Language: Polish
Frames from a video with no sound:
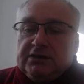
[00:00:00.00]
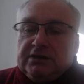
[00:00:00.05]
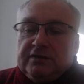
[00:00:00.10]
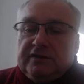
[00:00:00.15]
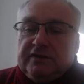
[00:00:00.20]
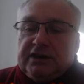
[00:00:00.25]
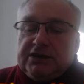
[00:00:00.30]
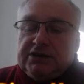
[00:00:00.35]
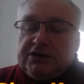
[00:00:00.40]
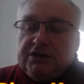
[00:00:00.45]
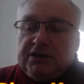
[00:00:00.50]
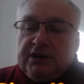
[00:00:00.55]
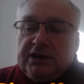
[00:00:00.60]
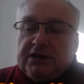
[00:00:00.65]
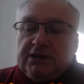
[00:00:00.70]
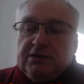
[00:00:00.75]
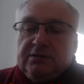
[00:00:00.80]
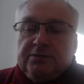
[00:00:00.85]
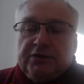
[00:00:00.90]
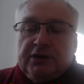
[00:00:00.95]
właśnie na
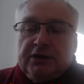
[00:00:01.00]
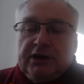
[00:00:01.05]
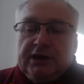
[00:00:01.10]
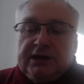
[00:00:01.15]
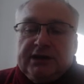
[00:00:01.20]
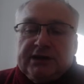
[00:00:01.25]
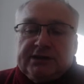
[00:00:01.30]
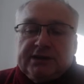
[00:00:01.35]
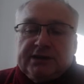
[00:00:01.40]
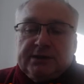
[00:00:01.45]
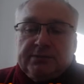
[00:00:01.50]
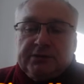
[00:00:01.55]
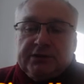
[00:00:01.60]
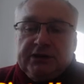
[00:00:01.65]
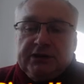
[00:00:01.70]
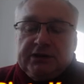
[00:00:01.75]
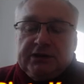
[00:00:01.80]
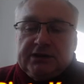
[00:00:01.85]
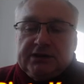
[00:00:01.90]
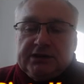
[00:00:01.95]
tym polega
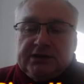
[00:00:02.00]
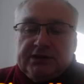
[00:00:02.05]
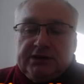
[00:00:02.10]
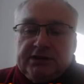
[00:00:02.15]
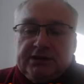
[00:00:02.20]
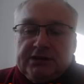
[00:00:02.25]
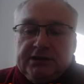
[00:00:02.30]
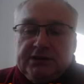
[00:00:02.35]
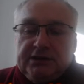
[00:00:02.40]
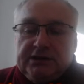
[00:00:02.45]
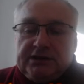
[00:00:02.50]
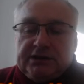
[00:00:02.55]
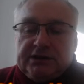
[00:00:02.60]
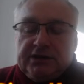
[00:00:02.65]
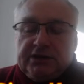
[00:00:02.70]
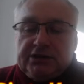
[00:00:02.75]
zamknięta sycylijska.